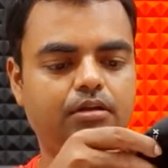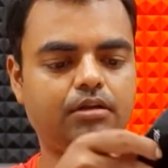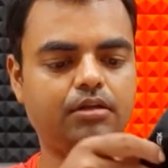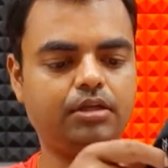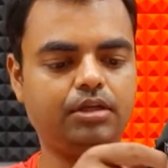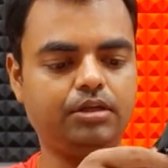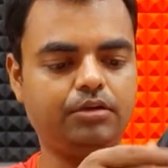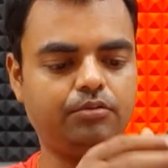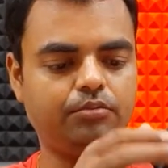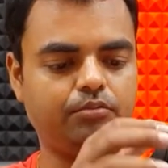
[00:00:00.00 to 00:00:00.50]

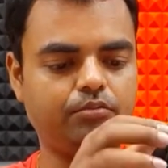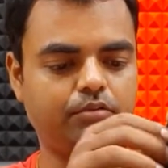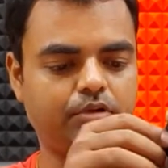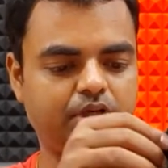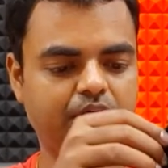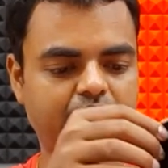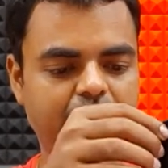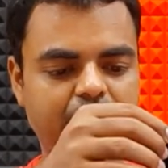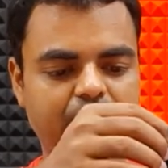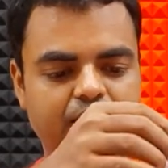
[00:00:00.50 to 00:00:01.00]
ये
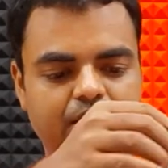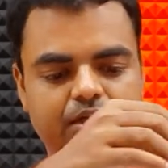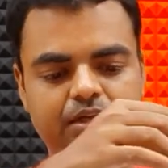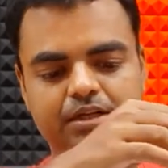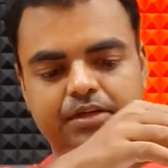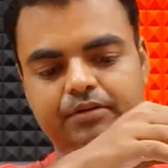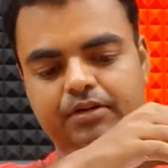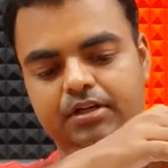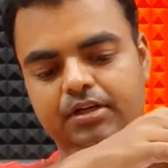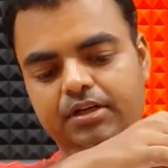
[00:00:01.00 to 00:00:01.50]
उंगली डालने
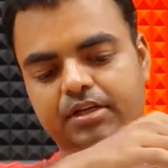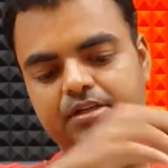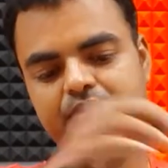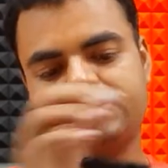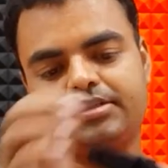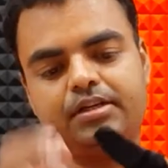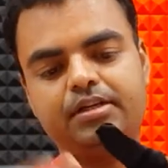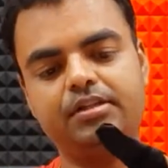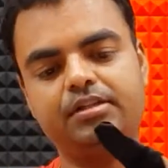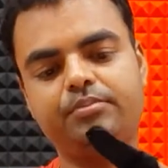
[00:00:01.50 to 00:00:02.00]
वाला है
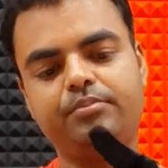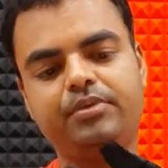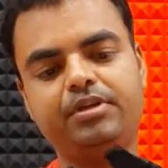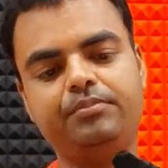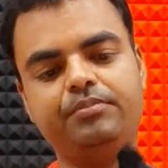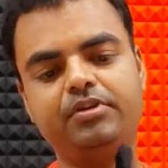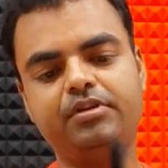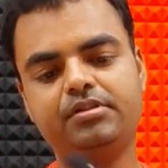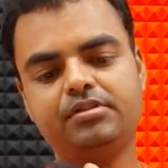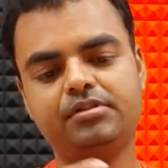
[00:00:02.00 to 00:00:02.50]
शायद मे
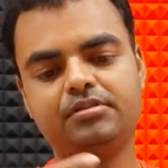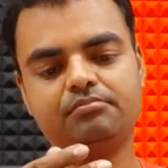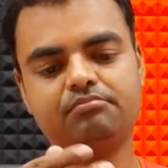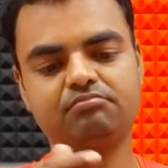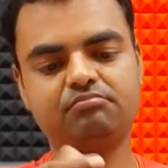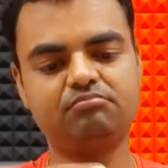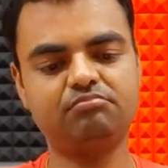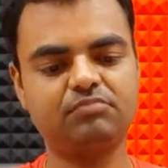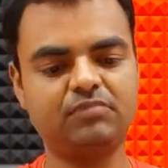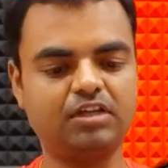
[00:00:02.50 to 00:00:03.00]
बी
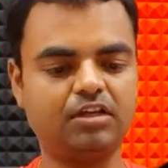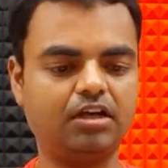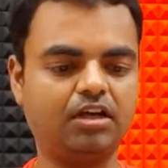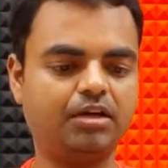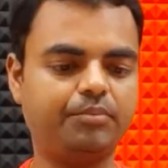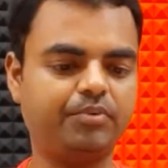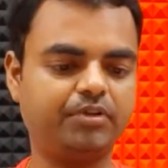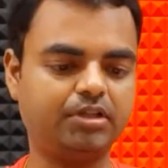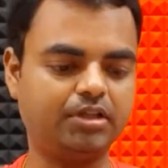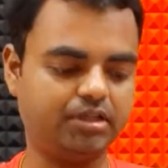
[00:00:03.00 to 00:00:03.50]
क्या
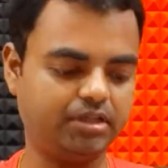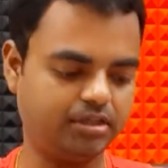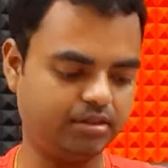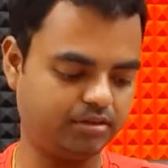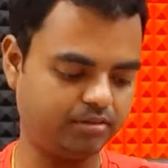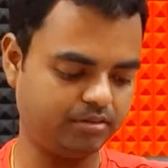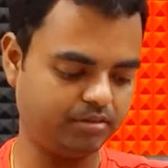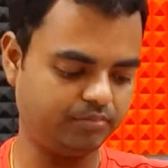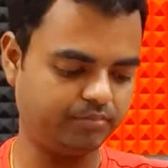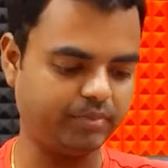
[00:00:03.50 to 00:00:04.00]
है पता नहीं
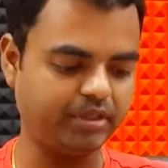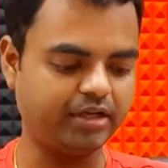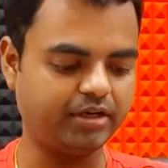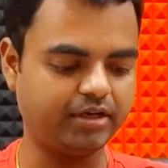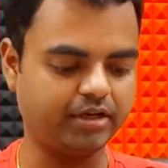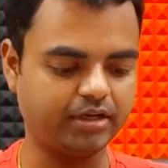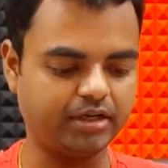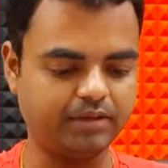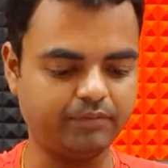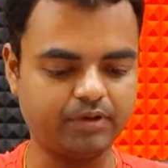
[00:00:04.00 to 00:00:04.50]
पेन
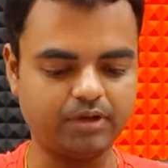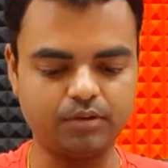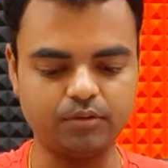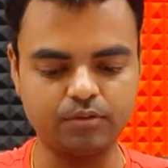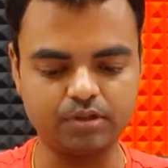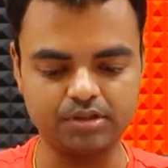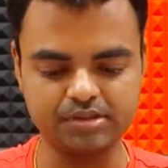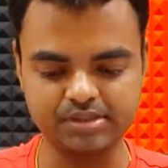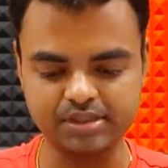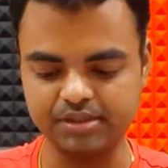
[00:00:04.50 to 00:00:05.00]
रखने वाला
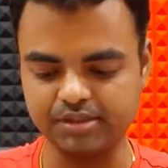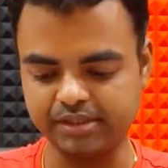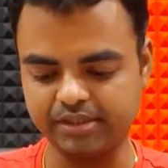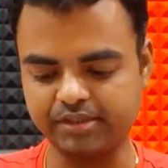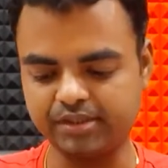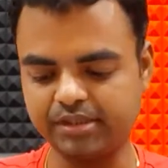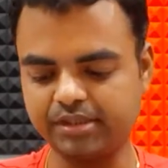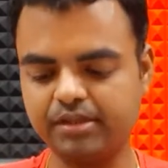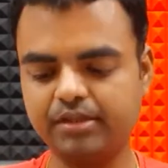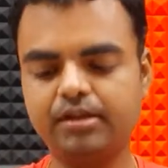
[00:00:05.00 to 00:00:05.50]
होगा शायद
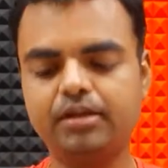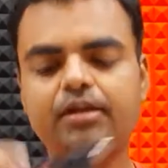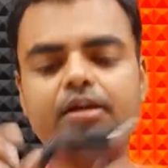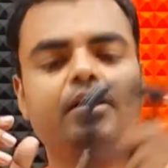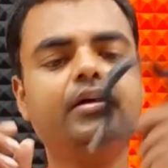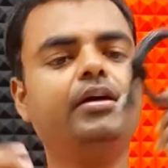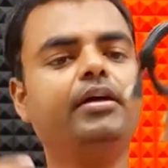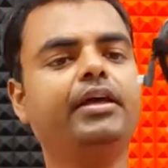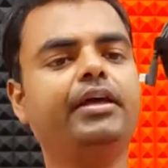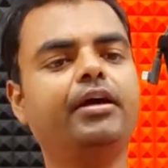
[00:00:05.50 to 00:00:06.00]
देखते हैं
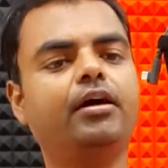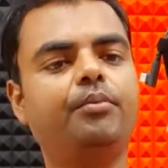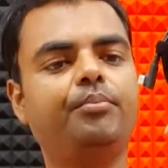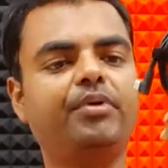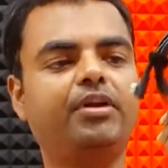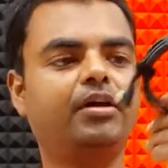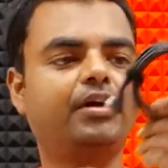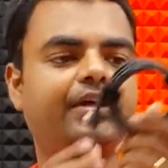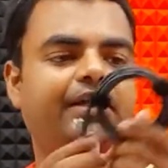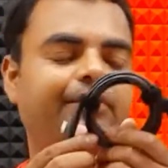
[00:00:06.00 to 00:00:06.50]
ये
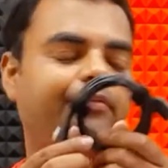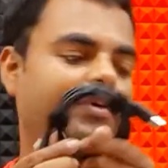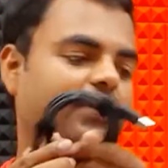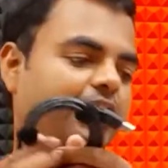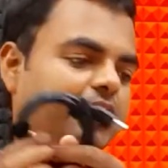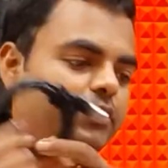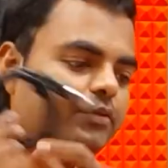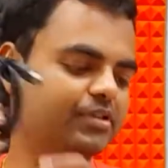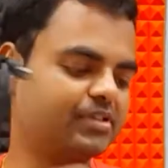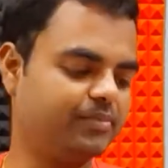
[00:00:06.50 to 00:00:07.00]
अपना केबल
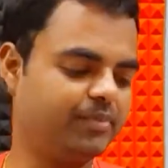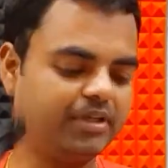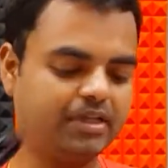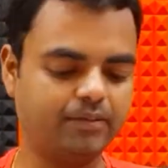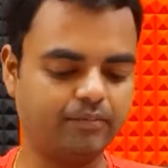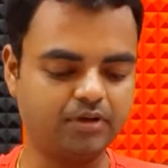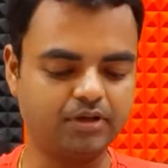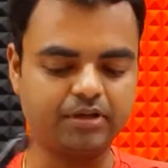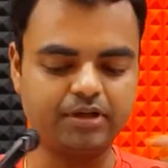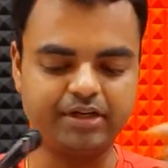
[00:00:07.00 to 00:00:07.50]
है यूएसबी
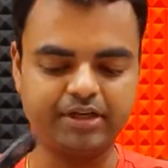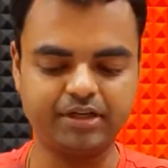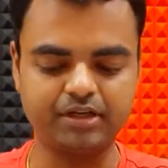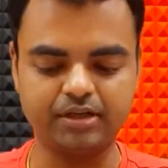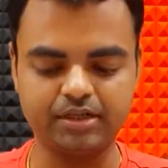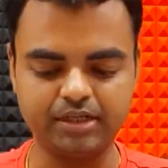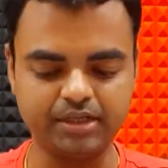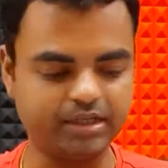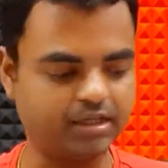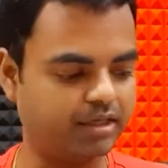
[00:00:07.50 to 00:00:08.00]
केबल कनेक्ट
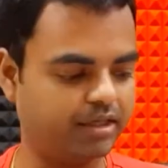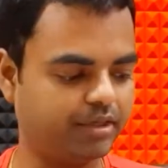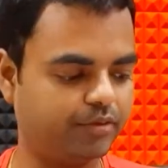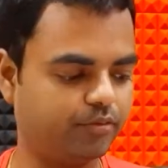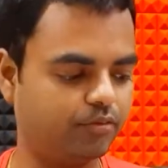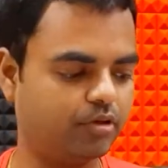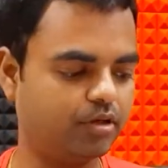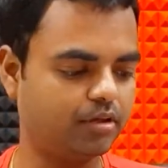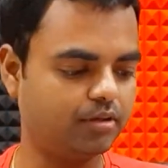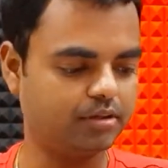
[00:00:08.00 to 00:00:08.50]
करने के लिए
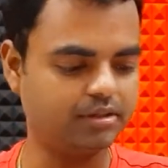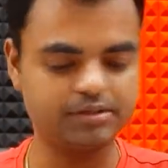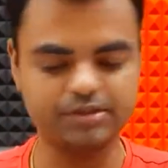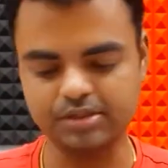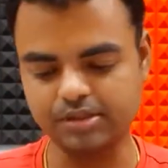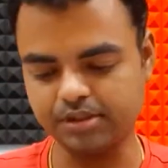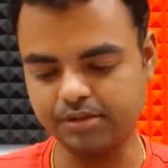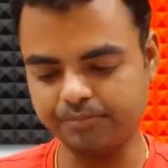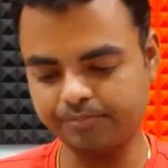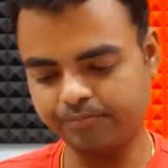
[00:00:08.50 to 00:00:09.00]
होगा
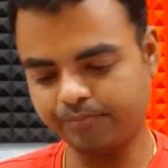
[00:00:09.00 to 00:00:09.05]
इसका